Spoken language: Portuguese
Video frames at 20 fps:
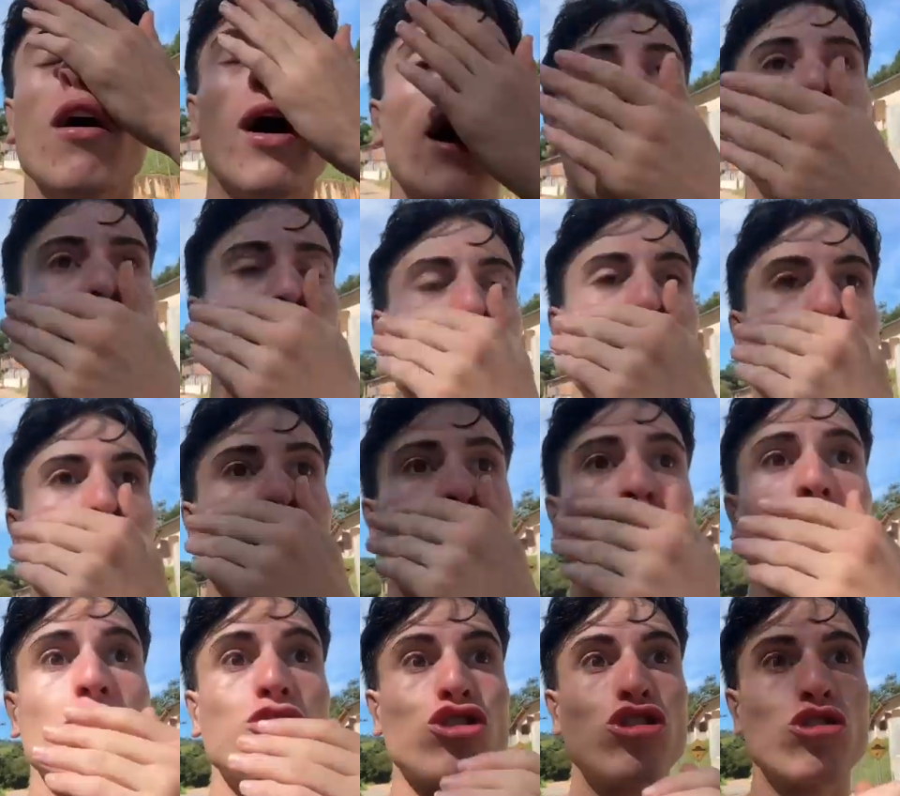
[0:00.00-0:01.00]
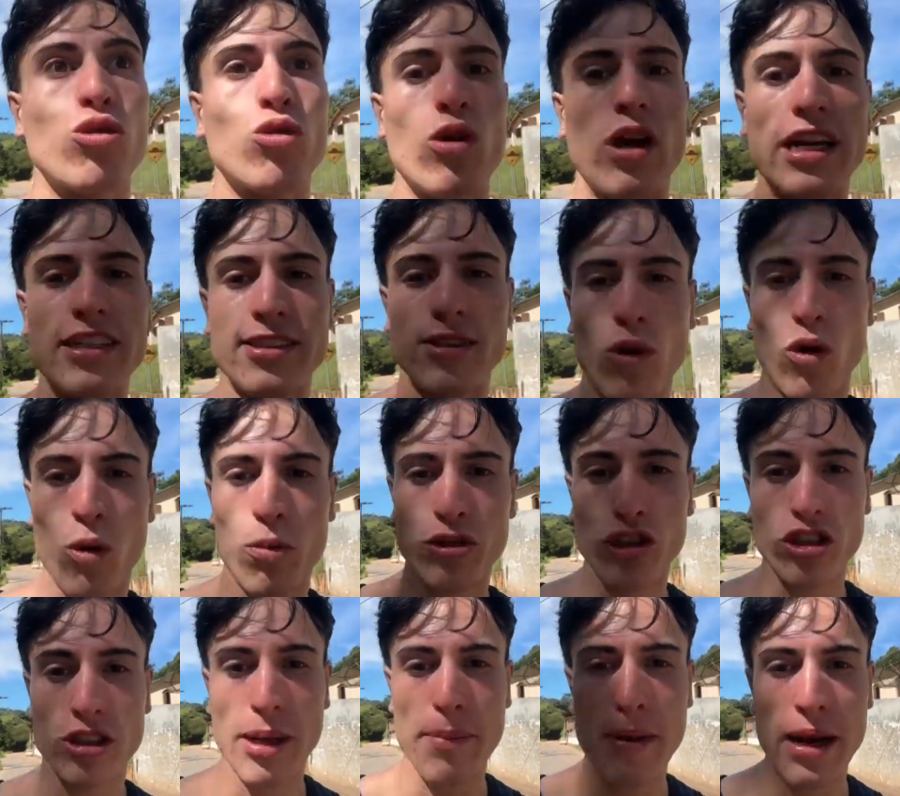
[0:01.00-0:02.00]
Ai, o coração começou
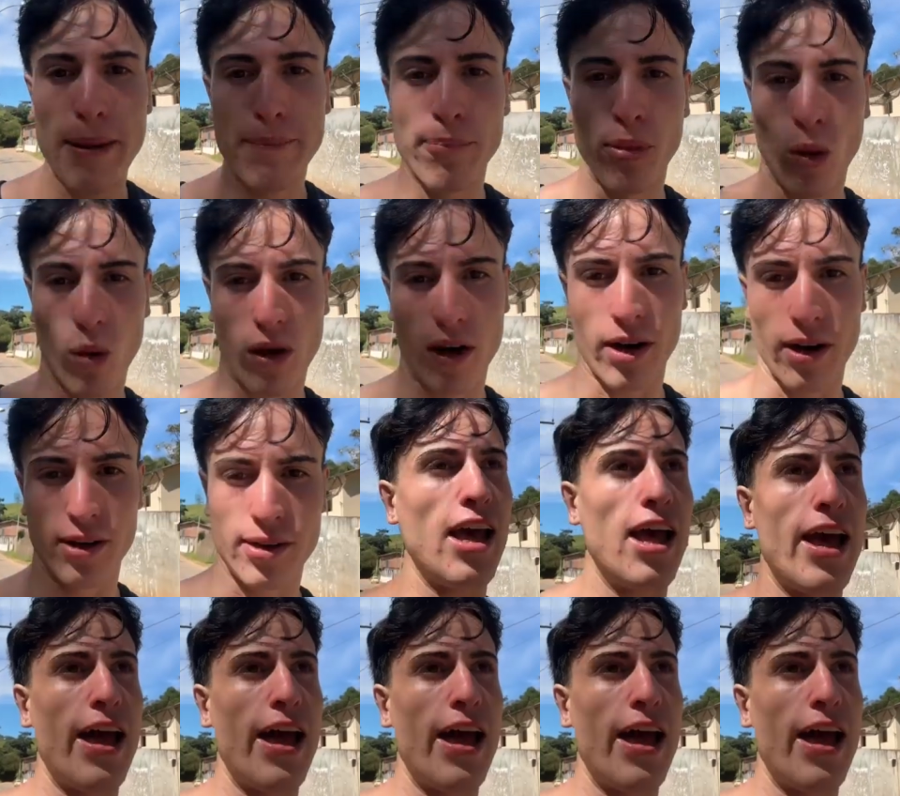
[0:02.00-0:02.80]
a sair pela boca.